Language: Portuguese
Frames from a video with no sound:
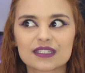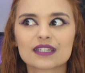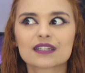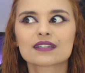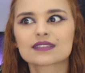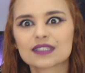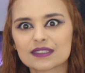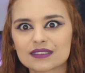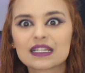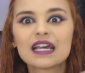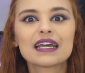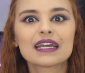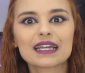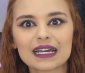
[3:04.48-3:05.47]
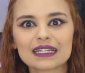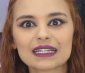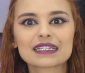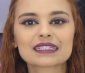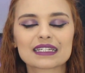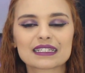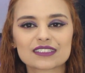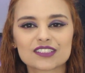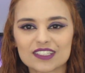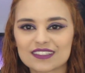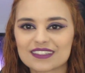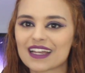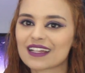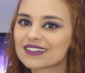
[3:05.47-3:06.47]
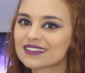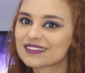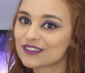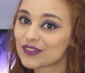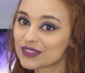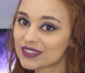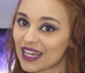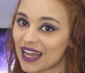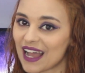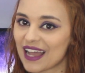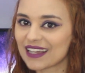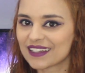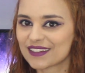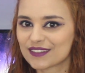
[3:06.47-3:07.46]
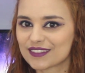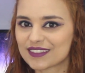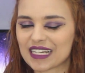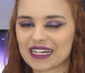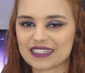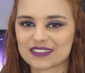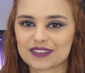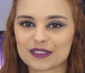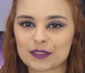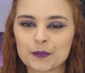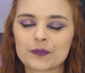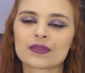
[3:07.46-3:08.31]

e essas características delas e vão estar tá aqui nos cards